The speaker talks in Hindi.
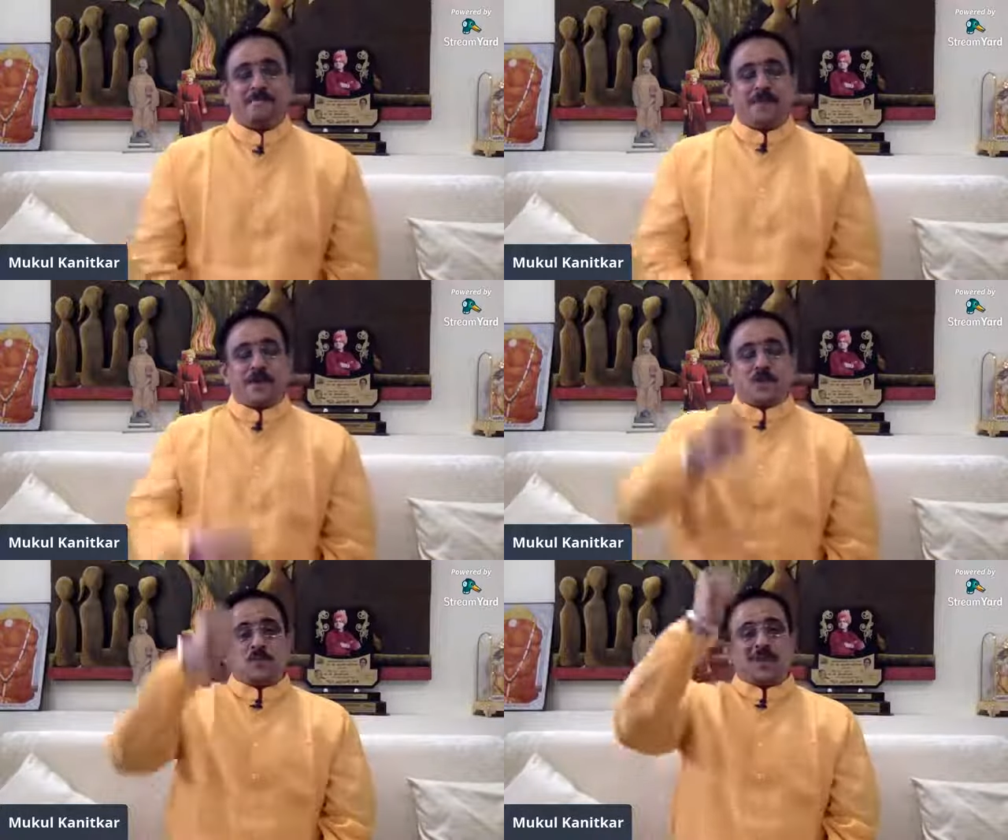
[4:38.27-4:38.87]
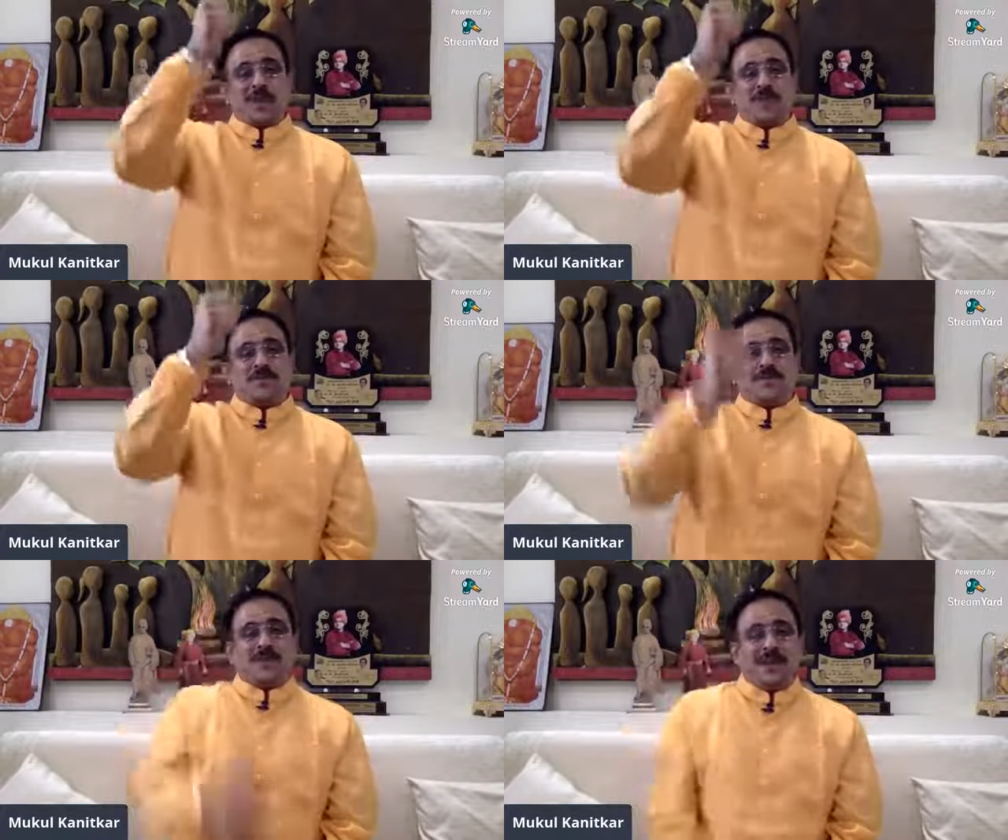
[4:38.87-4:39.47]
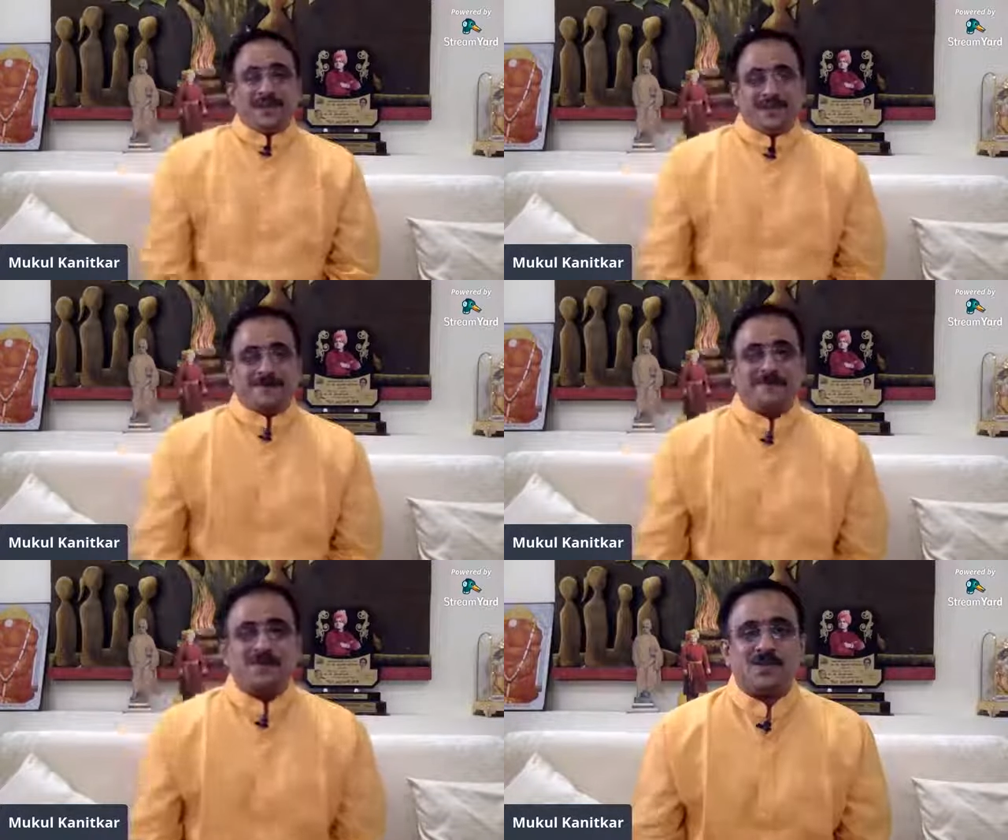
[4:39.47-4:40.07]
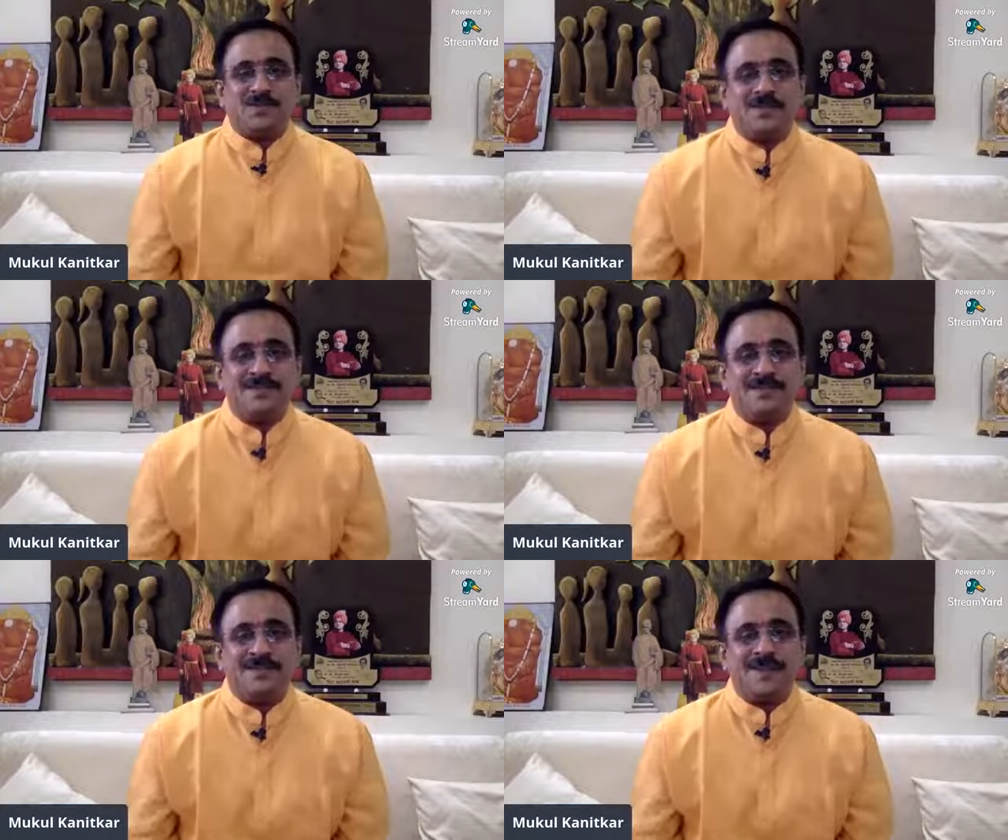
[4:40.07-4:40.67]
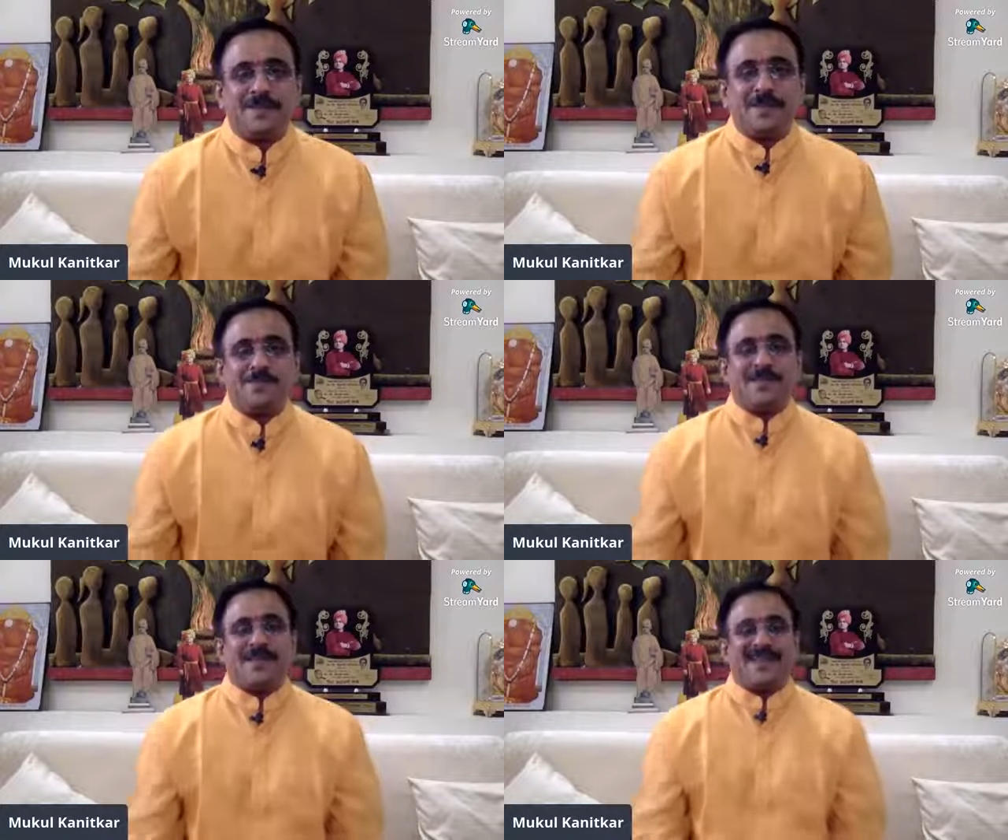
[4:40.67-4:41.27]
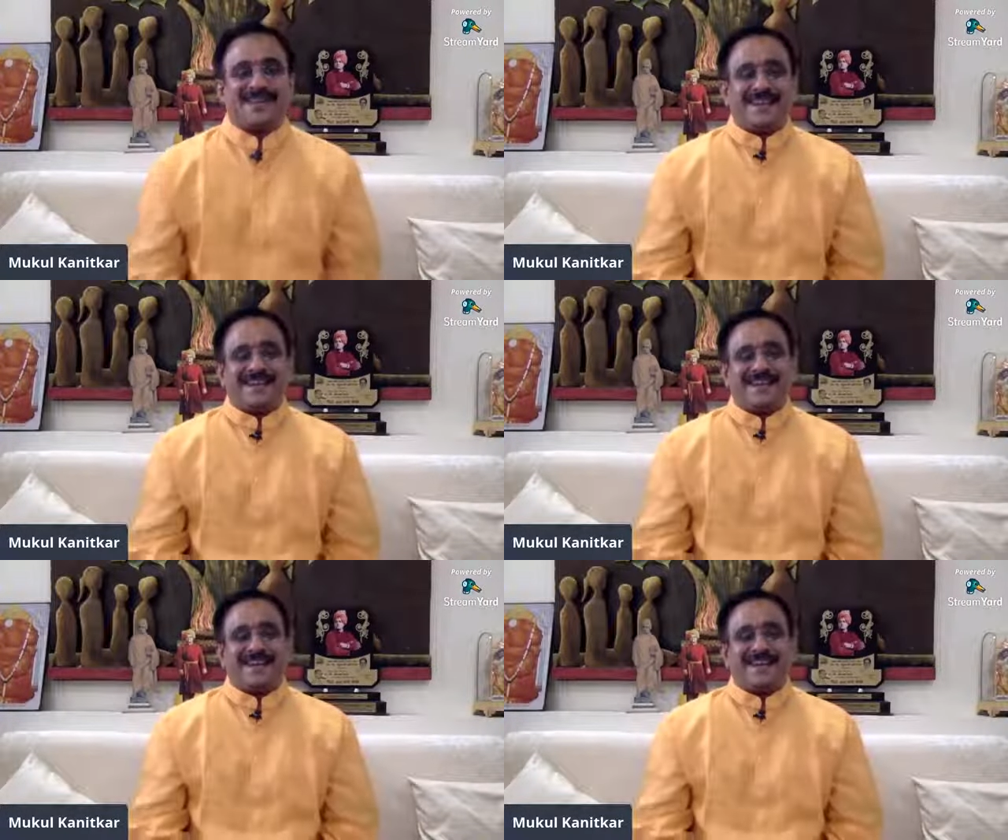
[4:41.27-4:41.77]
बेस्ट मैन ऑफ द वर्ल्ड अपने पिता के